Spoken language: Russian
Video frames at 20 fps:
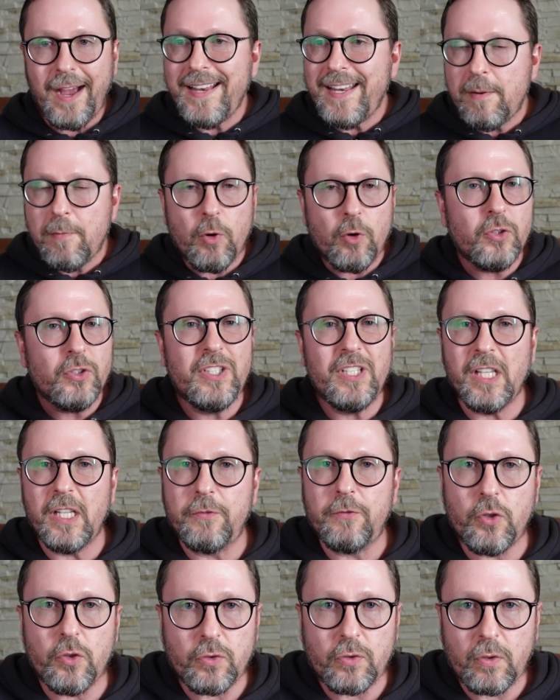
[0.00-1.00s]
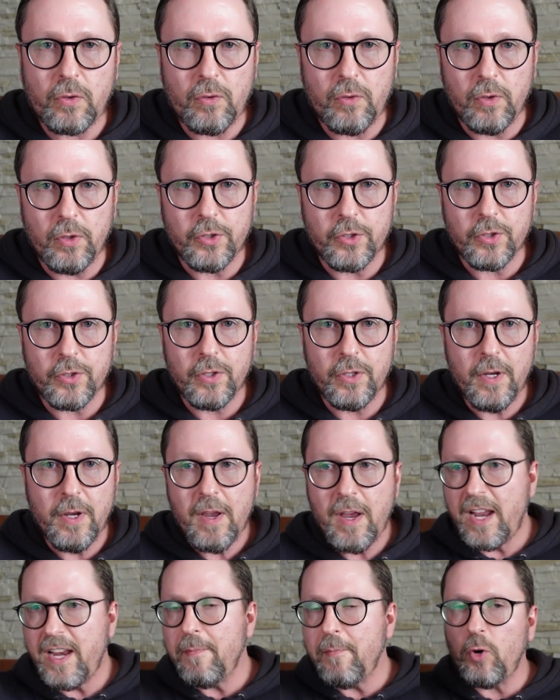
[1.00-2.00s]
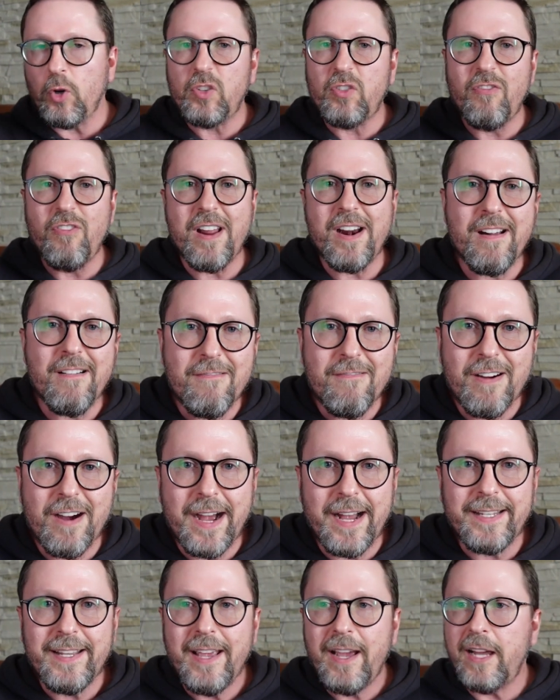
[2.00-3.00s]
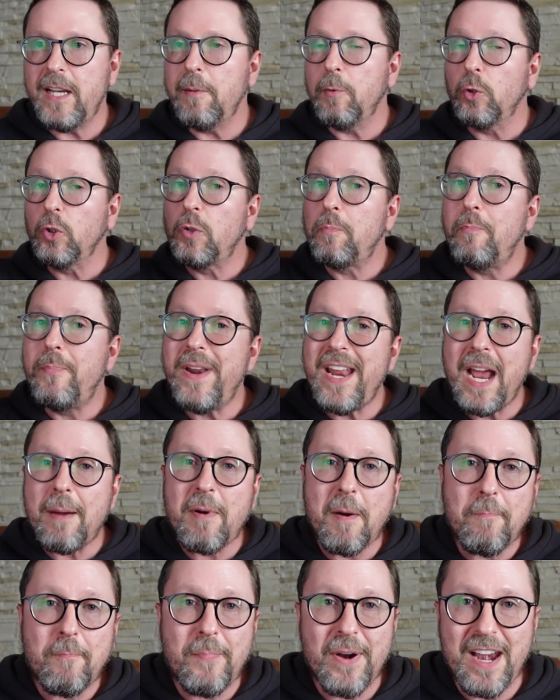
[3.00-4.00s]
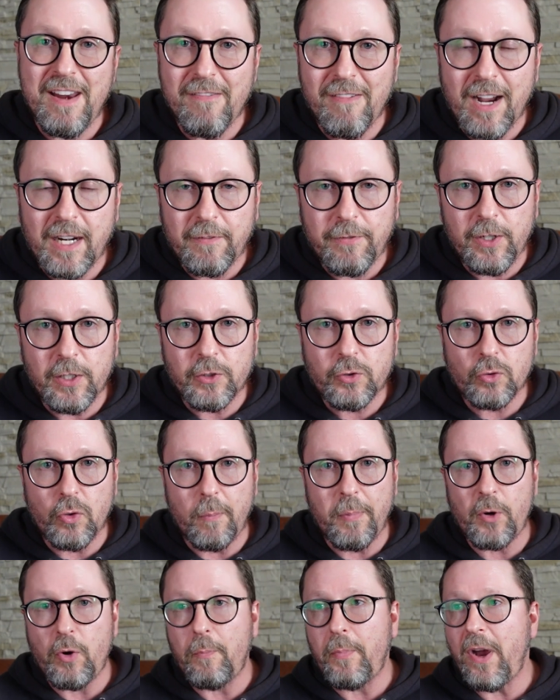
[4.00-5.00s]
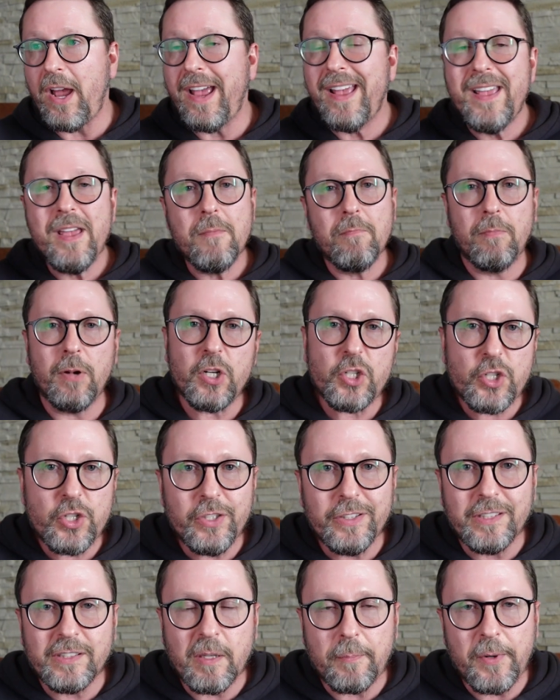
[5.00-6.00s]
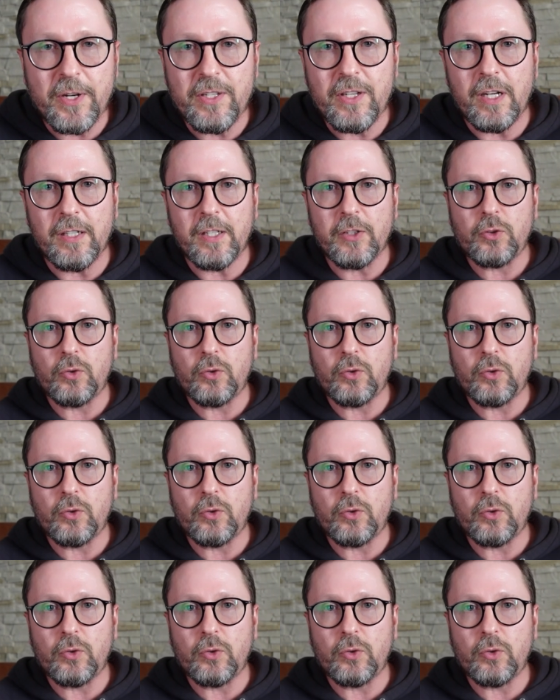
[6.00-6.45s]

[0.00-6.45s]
Они могут делать все, что хочешь. Они могут воровать, они могут прямо плевать в лицо, покупая машины за предельной